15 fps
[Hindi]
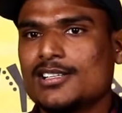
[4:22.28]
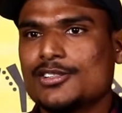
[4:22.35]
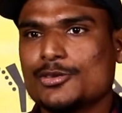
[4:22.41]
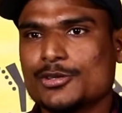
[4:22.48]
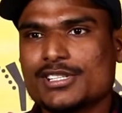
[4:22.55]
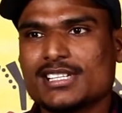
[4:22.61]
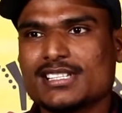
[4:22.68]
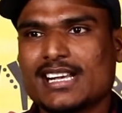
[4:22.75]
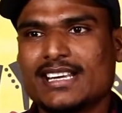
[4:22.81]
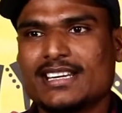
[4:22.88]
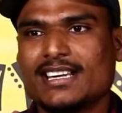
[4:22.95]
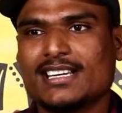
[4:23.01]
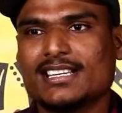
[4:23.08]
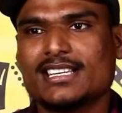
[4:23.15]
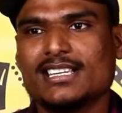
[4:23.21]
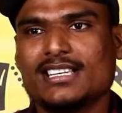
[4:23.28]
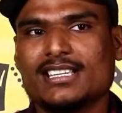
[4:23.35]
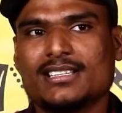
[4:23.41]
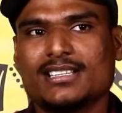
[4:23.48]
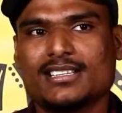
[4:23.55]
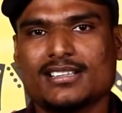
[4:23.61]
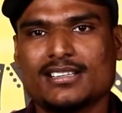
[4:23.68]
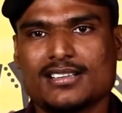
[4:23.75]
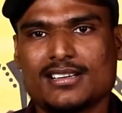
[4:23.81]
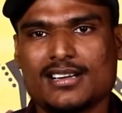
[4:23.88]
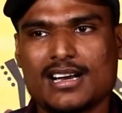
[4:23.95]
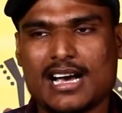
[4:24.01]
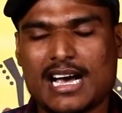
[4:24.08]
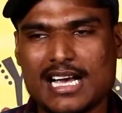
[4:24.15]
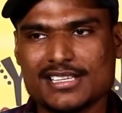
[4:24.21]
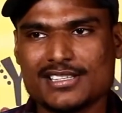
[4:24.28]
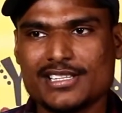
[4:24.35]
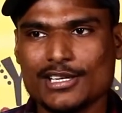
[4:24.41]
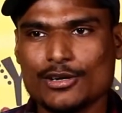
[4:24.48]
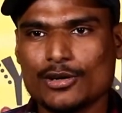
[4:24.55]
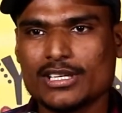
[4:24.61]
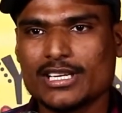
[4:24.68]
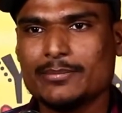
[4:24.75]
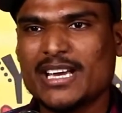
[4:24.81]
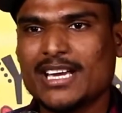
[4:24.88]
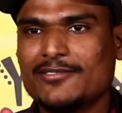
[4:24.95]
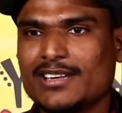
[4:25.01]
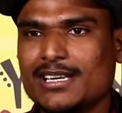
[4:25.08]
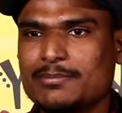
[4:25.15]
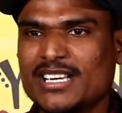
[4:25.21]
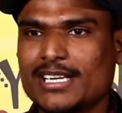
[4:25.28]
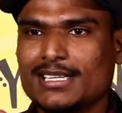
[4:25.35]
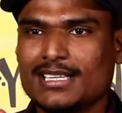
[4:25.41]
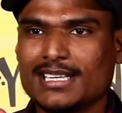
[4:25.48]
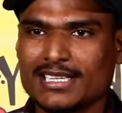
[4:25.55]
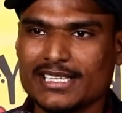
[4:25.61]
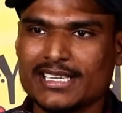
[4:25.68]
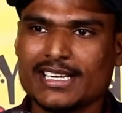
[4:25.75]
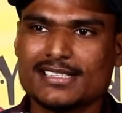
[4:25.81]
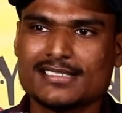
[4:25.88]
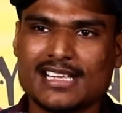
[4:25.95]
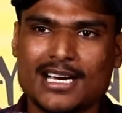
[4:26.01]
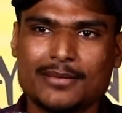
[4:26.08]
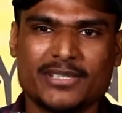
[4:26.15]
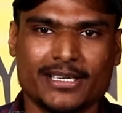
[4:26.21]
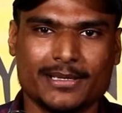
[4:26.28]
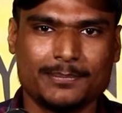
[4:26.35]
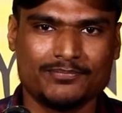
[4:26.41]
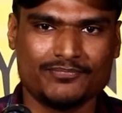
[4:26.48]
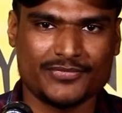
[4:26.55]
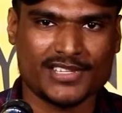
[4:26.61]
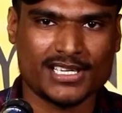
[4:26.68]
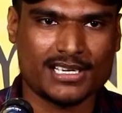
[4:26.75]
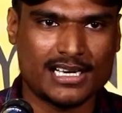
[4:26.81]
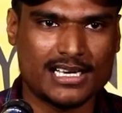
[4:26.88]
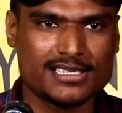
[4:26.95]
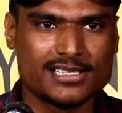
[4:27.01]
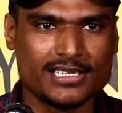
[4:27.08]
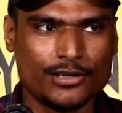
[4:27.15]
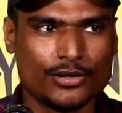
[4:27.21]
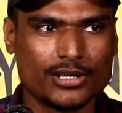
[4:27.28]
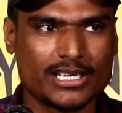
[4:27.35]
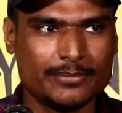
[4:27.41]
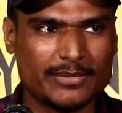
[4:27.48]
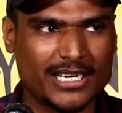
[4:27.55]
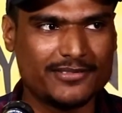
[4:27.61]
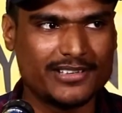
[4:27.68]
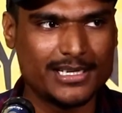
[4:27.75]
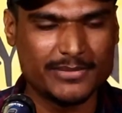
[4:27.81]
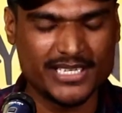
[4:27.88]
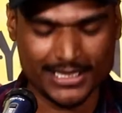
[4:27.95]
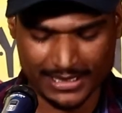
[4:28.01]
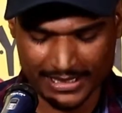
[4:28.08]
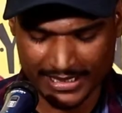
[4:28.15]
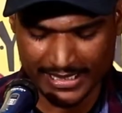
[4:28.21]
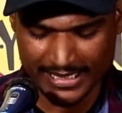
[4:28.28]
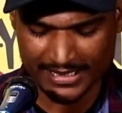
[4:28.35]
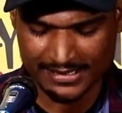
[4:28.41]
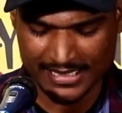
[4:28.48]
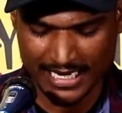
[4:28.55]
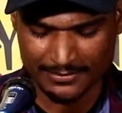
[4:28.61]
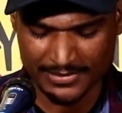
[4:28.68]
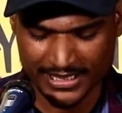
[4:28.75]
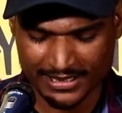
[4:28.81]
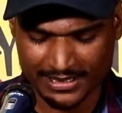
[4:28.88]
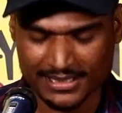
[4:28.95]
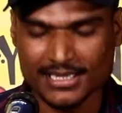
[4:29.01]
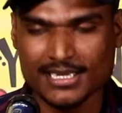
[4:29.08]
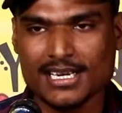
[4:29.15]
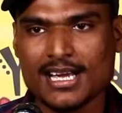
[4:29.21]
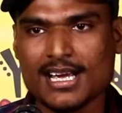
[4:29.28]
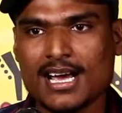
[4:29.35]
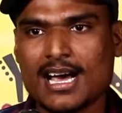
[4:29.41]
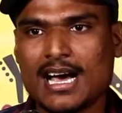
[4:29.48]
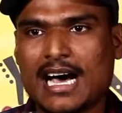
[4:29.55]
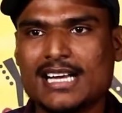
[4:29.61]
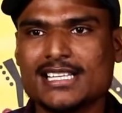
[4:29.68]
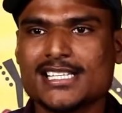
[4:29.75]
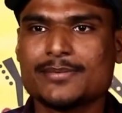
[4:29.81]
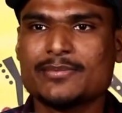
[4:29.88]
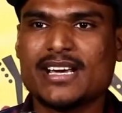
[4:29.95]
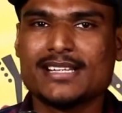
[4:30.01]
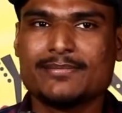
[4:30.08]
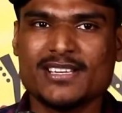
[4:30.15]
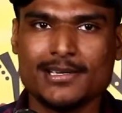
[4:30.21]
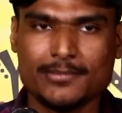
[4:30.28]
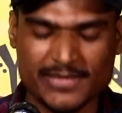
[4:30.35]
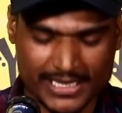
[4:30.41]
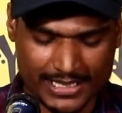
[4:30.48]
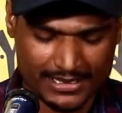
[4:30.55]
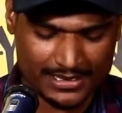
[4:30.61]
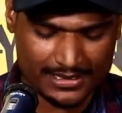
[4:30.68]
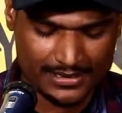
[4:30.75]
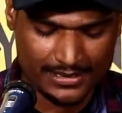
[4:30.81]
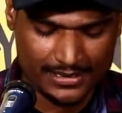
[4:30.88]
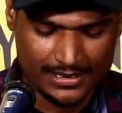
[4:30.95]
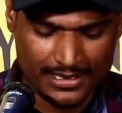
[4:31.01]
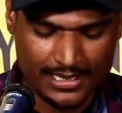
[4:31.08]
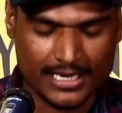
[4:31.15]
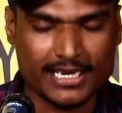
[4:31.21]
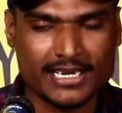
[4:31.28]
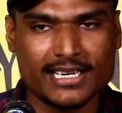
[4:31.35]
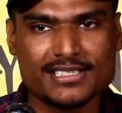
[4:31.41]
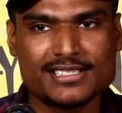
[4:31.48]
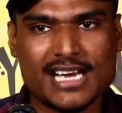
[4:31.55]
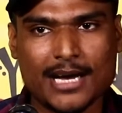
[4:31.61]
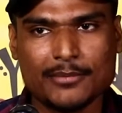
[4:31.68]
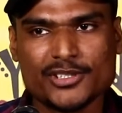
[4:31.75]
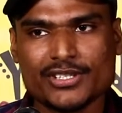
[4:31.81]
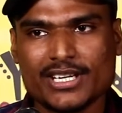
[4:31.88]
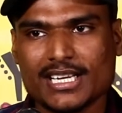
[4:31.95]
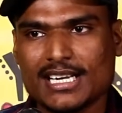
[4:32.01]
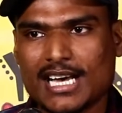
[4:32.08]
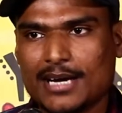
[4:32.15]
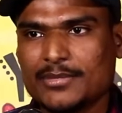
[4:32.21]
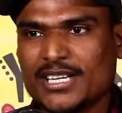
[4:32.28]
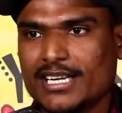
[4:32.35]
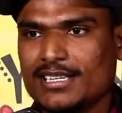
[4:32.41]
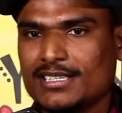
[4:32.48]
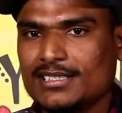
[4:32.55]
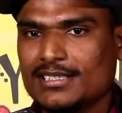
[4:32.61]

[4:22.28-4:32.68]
दूसरी शायरी है कि आज दिलों की महफिल में लगी एक शाम है आज दिलों की महफिल में लगी एक शाम है आज इस महफिल में हर एक जाम उनके नाम है